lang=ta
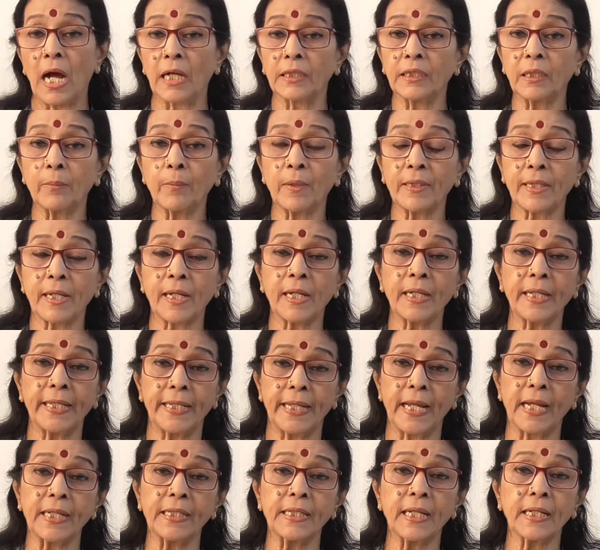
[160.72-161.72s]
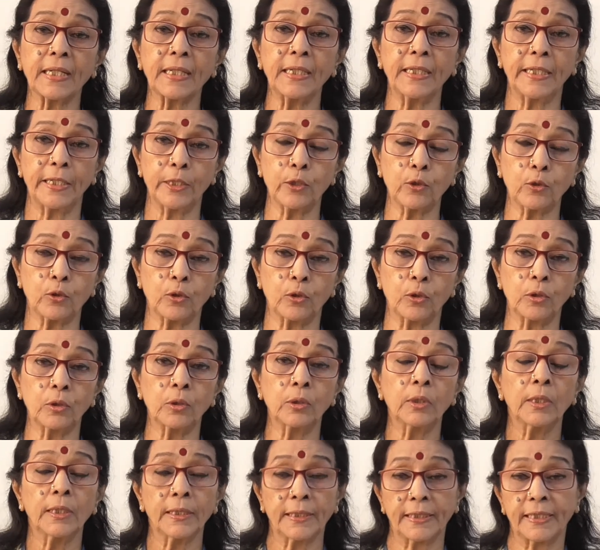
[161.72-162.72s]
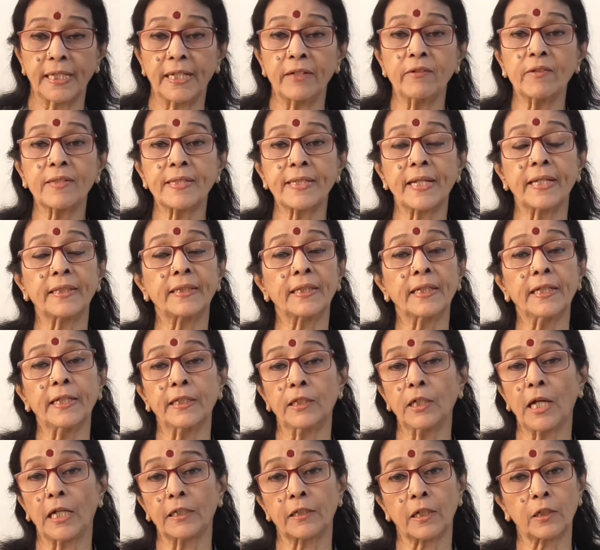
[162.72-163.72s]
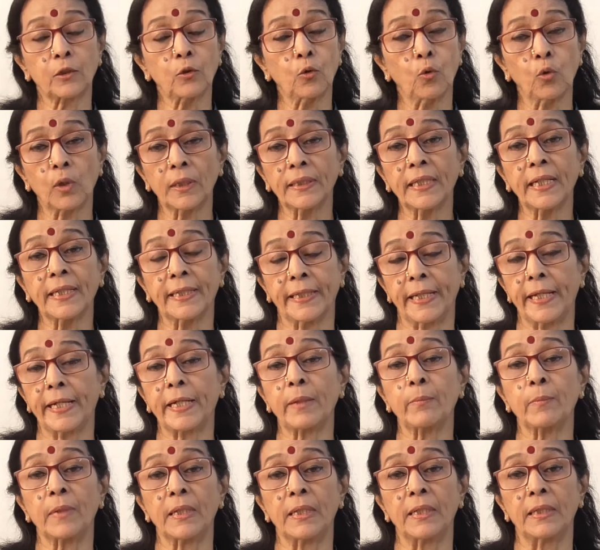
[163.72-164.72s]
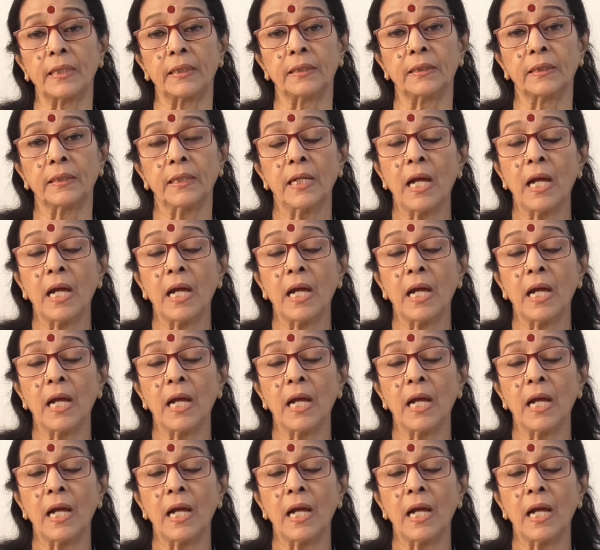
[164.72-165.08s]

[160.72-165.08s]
அந்த மாதிரியான எண்ணங்கள் இருக்கோ தயவு செய்து இது அதற்கு உகந்த நேரம் அல்ல